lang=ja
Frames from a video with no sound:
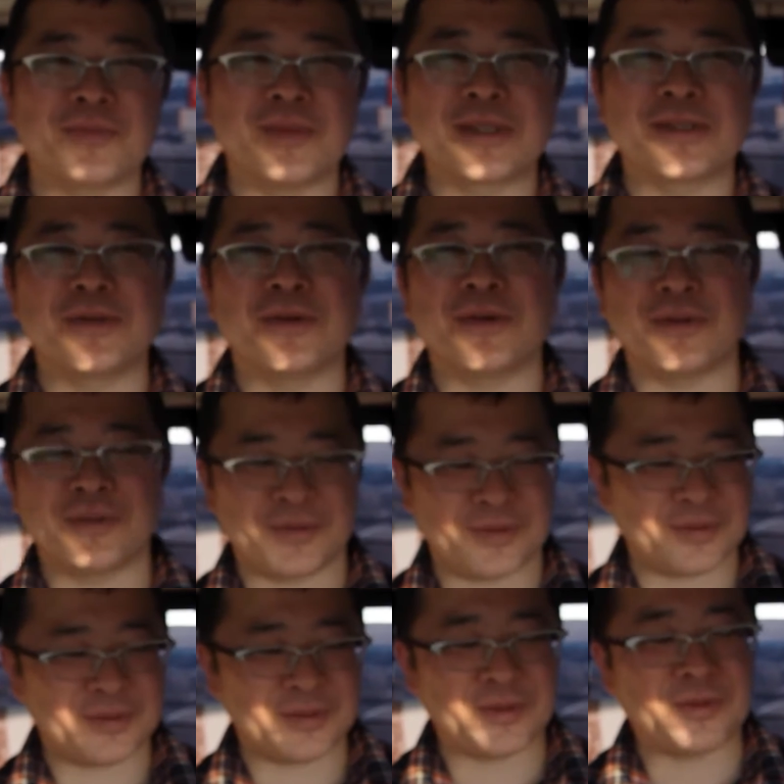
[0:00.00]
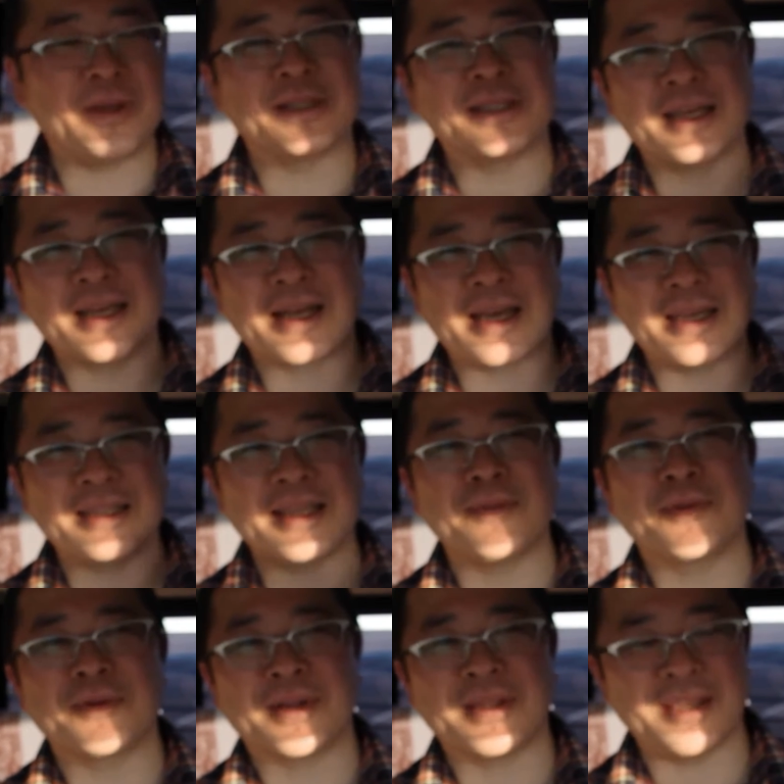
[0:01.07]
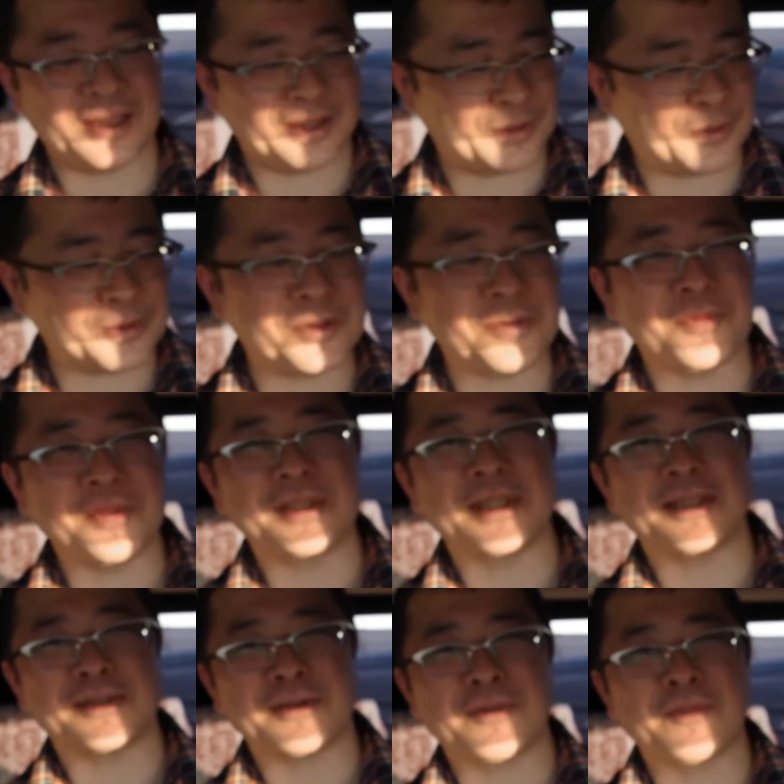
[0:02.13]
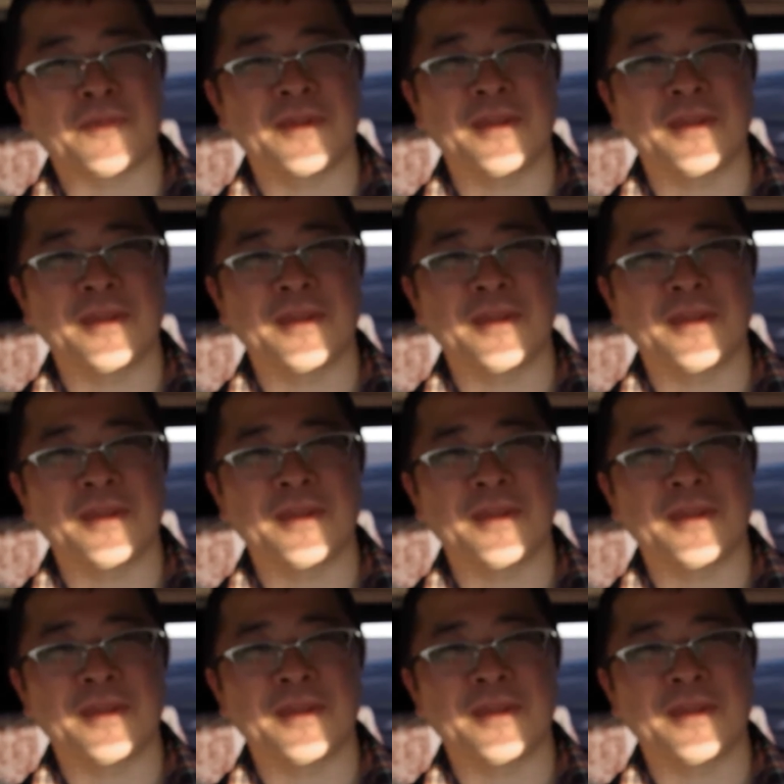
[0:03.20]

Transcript: 別の親父さんが買いたいものがね、ごっそり持ってたんですよ。